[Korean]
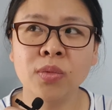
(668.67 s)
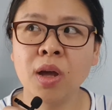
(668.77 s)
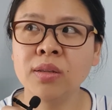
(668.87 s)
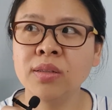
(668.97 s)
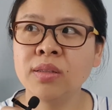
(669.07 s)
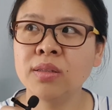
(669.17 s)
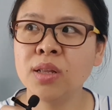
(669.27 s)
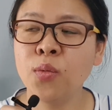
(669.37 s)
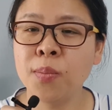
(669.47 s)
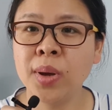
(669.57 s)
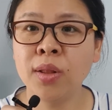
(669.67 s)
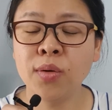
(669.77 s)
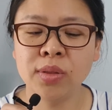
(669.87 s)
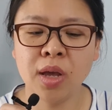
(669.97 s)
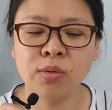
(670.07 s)
한인 식당 웬만한
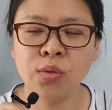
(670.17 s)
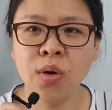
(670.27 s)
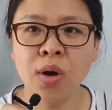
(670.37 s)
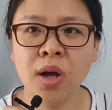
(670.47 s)
거 다 있고요.